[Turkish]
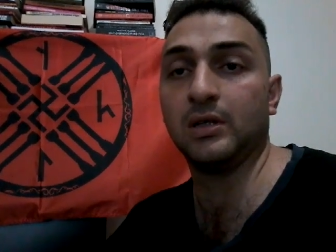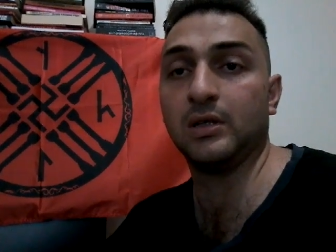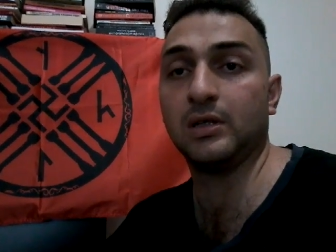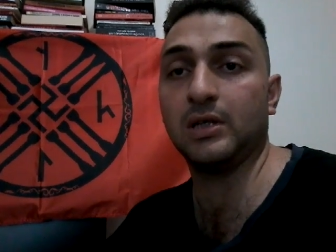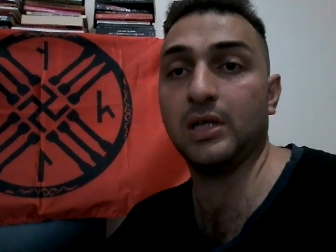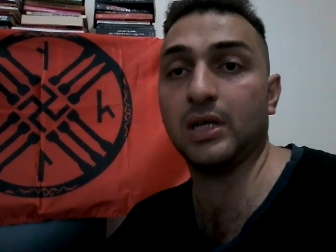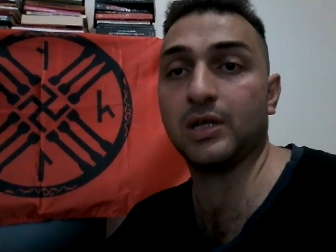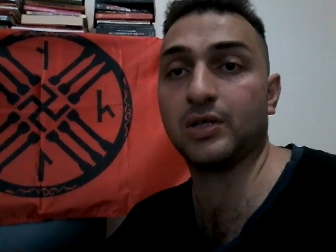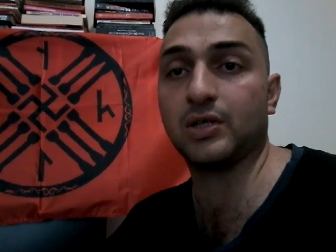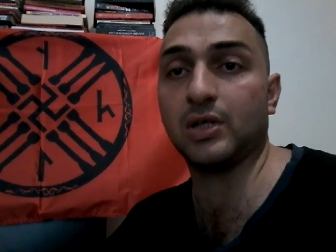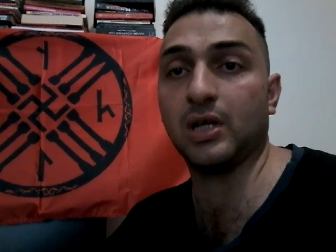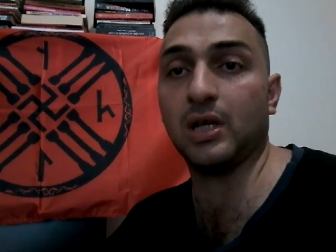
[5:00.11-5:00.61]

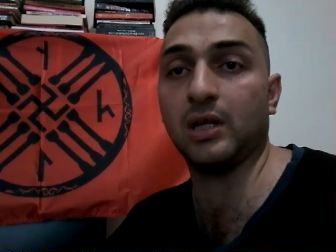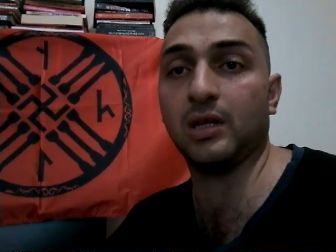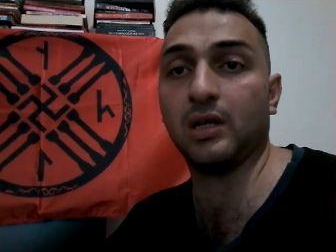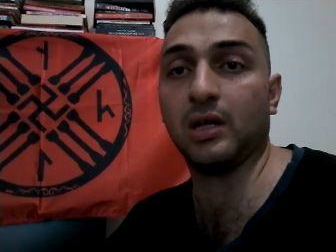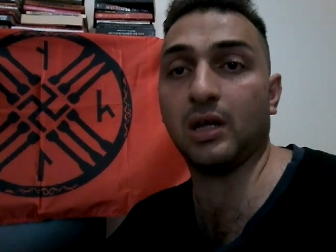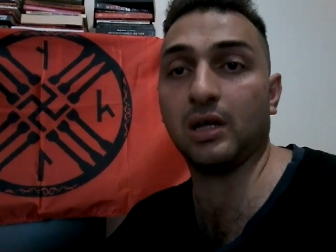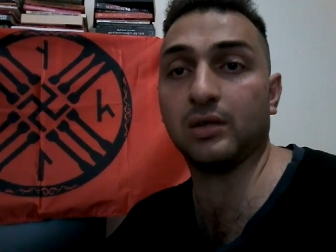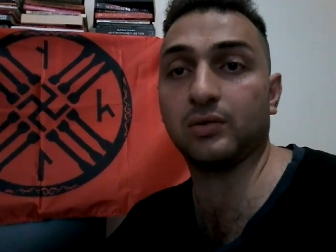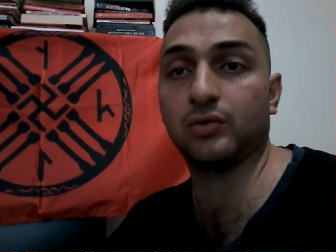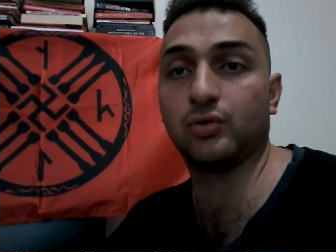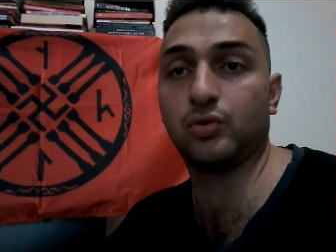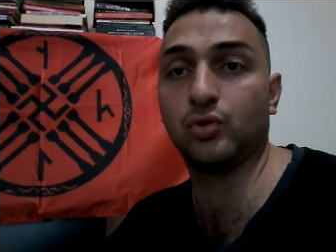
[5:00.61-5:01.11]
yaşayan
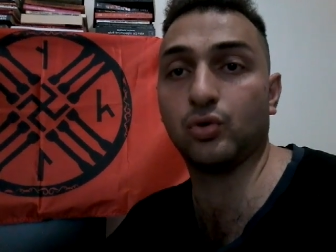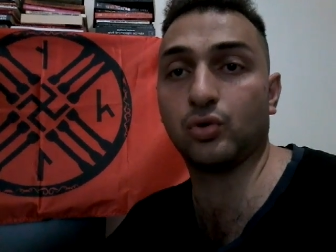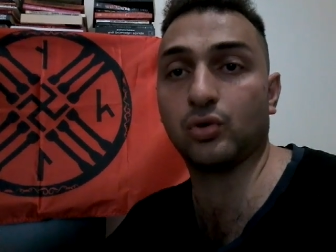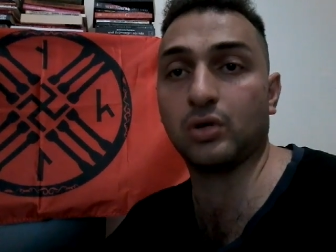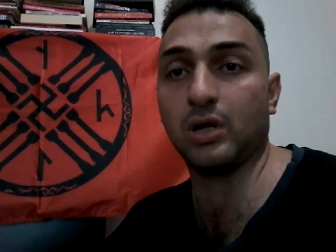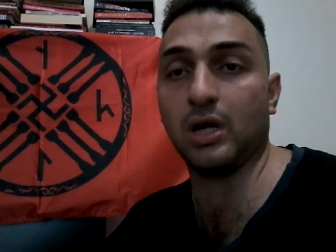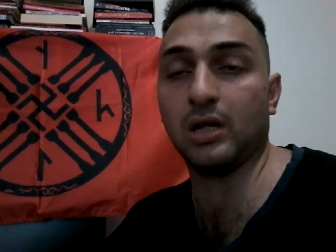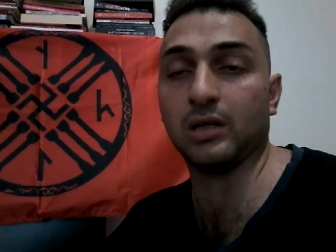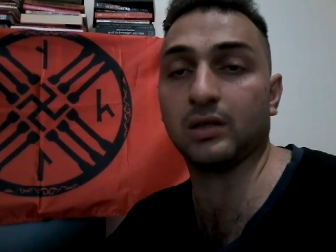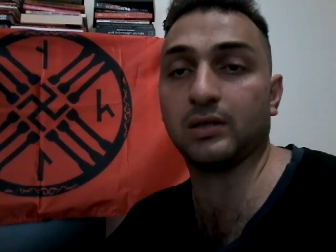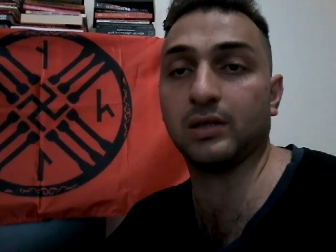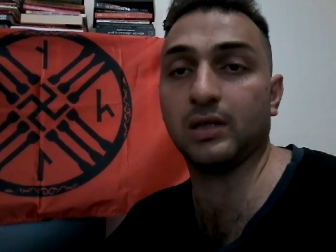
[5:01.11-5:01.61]
Türk
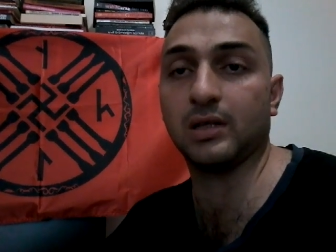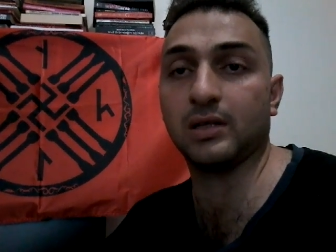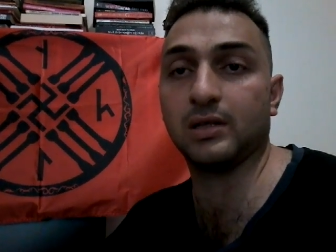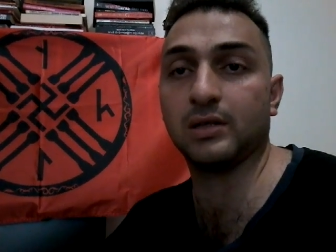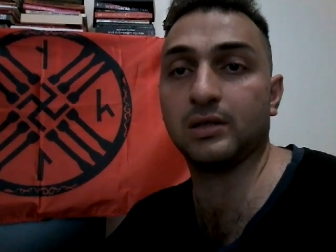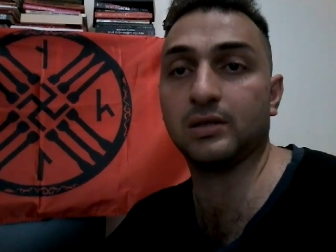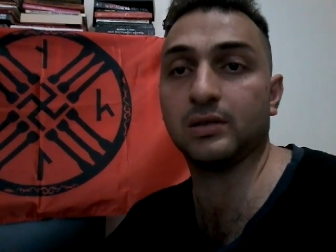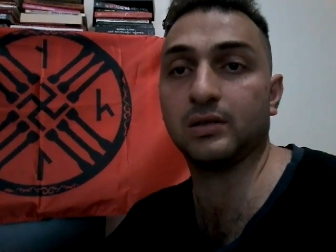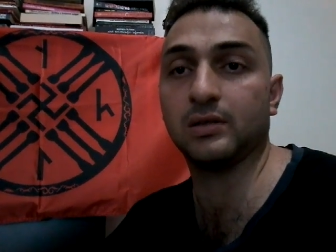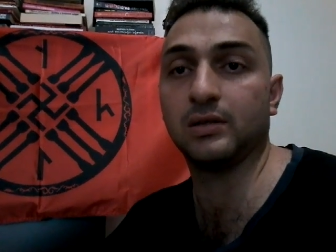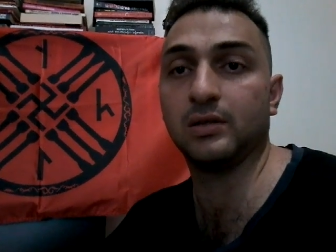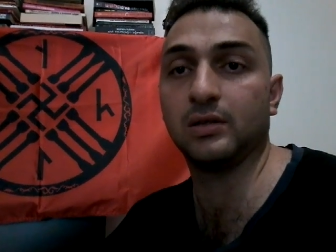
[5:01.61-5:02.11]

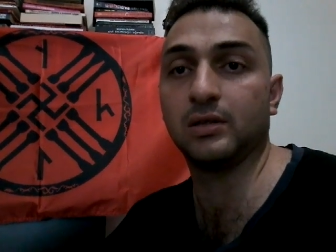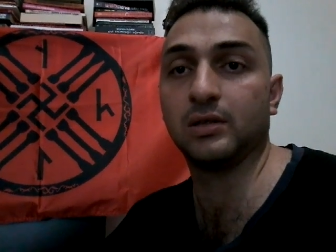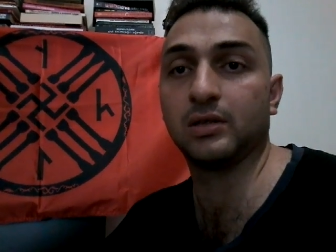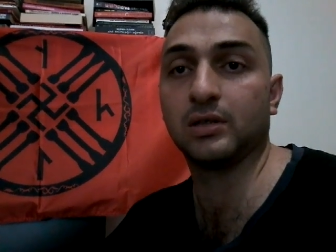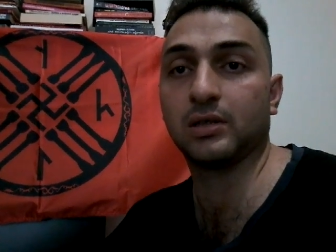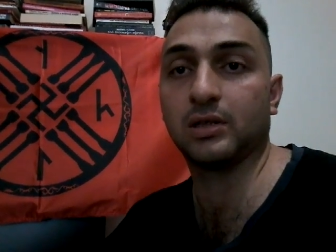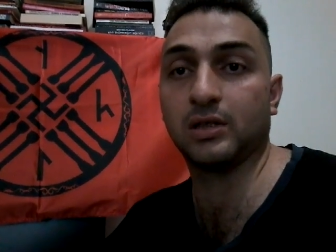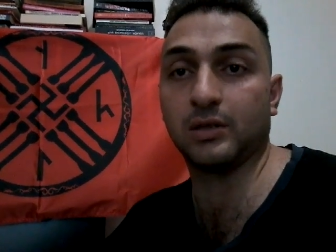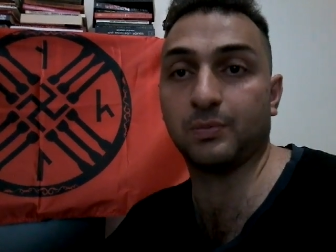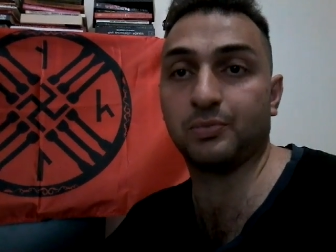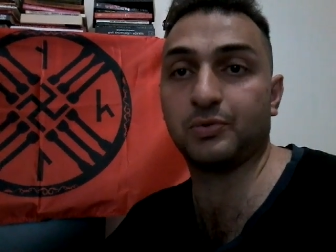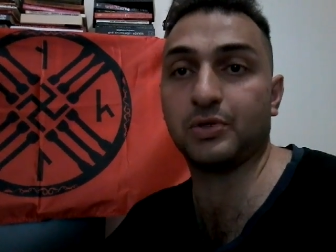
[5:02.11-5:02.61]
halkları
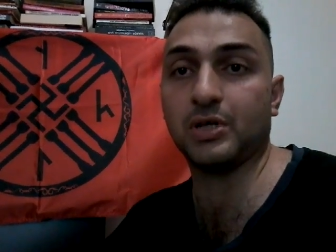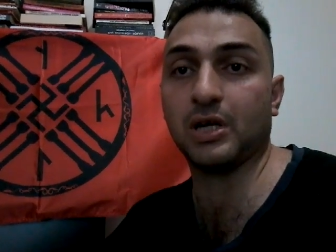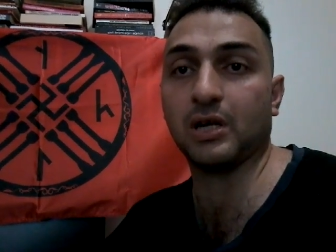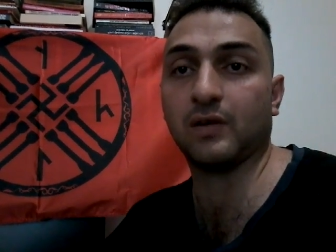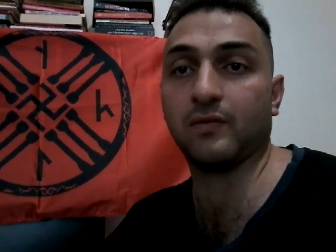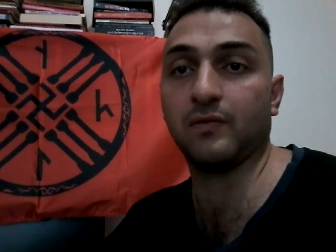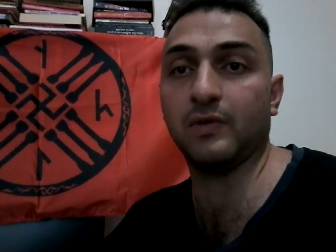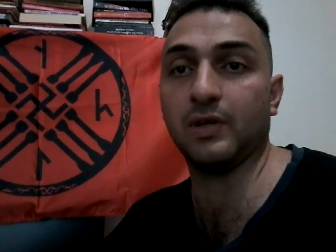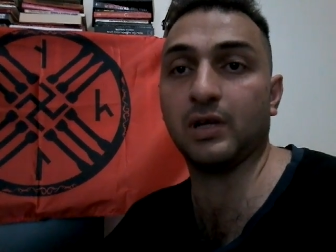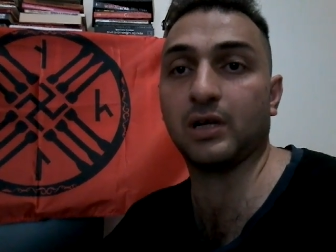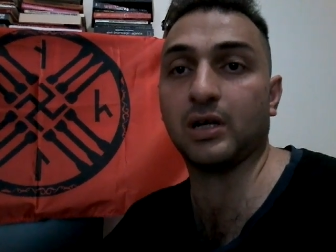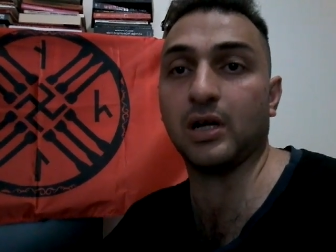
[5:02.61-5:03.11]
Kıpçak
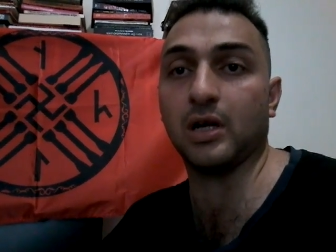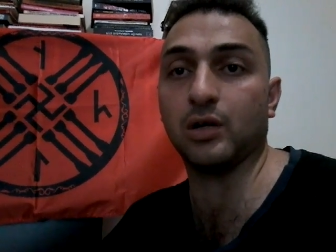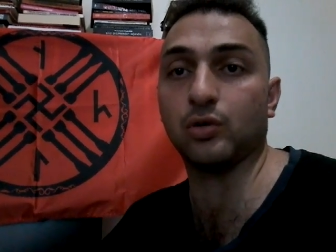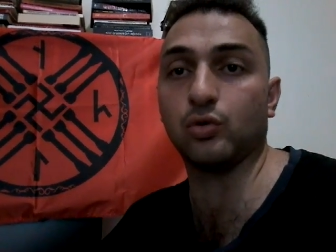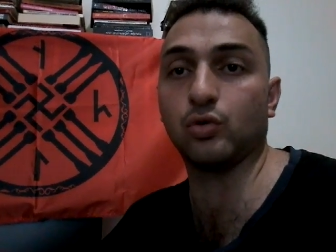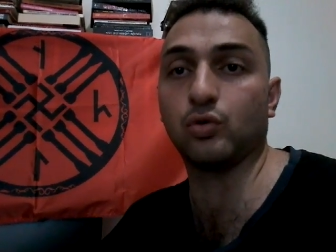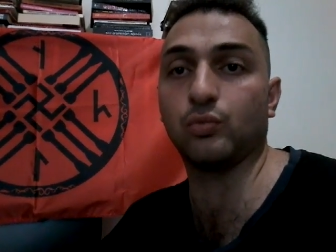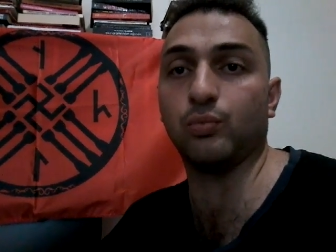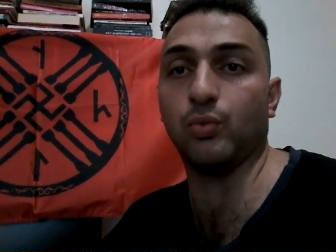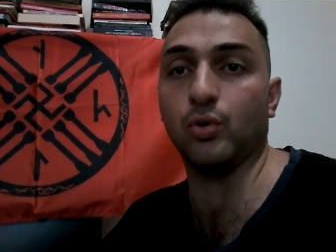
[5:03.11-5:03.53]
ve Karluk